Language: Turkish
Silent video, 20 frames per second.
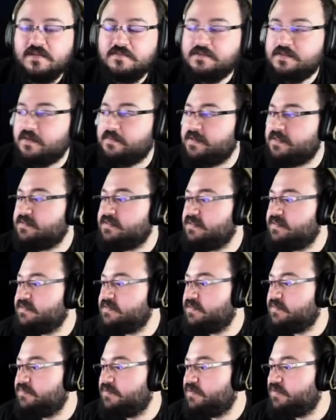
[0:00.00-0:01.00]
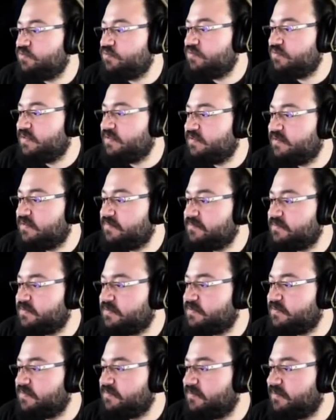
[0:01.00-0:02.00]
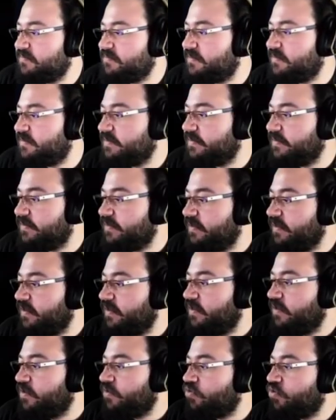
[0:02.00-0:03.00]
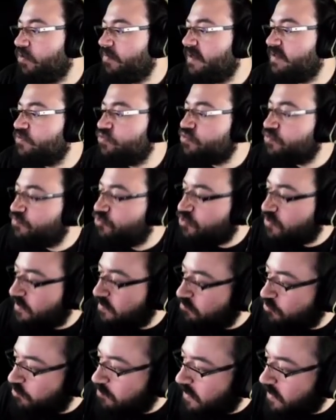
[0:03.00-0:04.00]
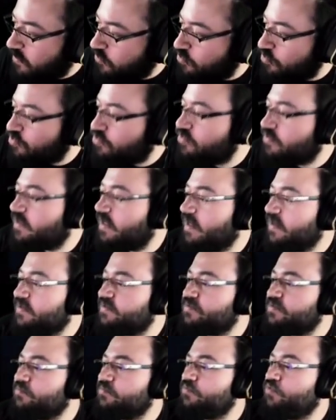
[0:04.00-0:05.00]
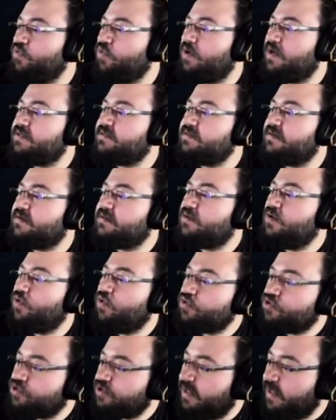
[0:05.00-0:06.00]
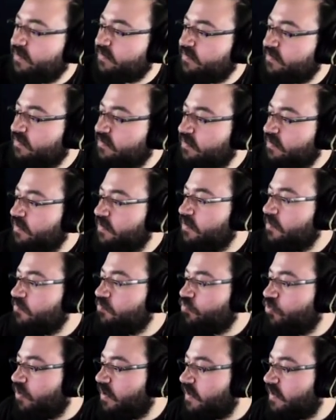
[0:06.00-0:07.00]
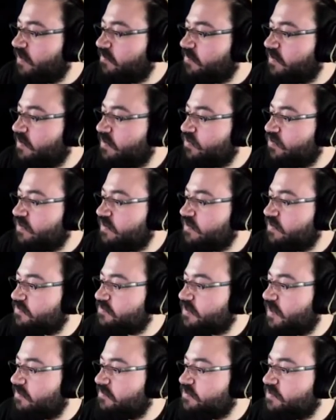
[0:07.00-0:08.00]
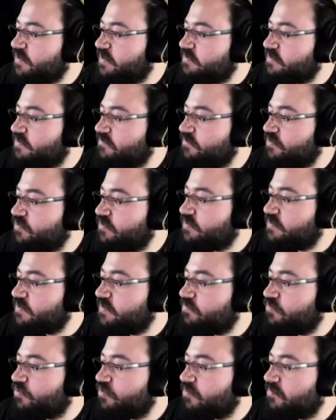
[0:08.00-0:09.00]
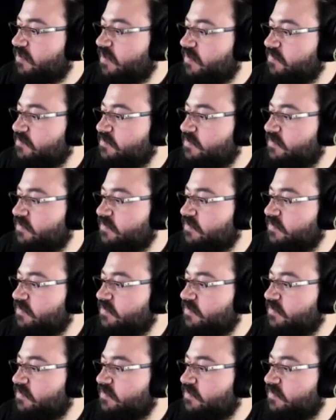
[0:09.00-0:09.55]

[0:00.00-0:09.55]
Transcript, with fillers: Sabah 8'de bitti dün. 7'de mi 8'de mi ne bitti? Komandocu bütçeyin mübarek olsun kardeşim. O aten hoş geldin. Muharrem Karagören demiş. Abi rica etsem video izleyip yorumlar mısın?